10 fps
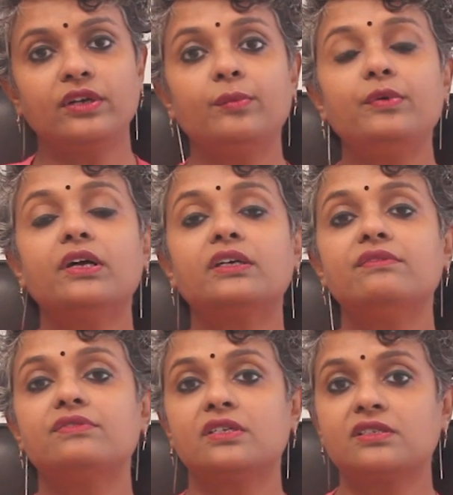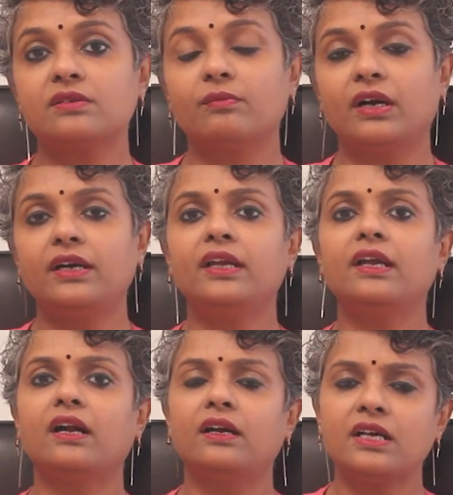రీప్రొడక్టివ్ సిస్టమ్ అంటే
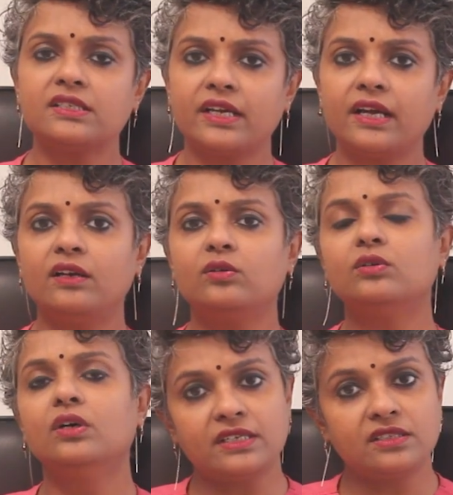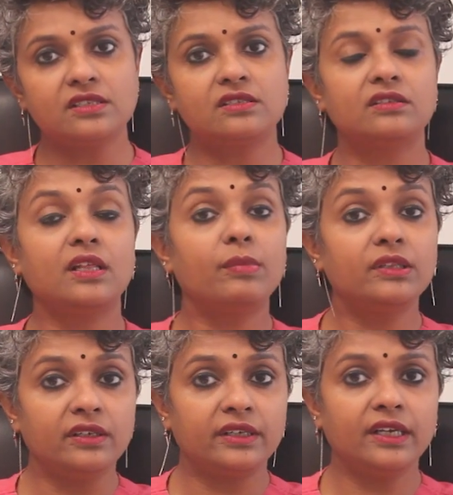అండాశయాలు టెస్టిస్
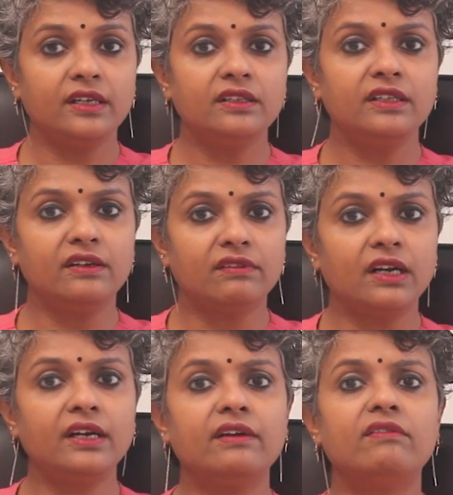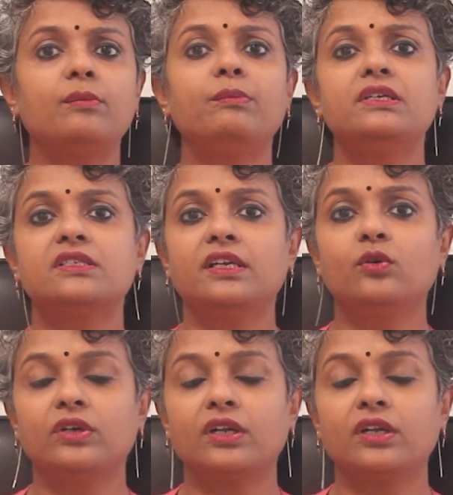దెబ్బతింటాయి దీనివల్ల డెవలప్మెంట్ సరిగా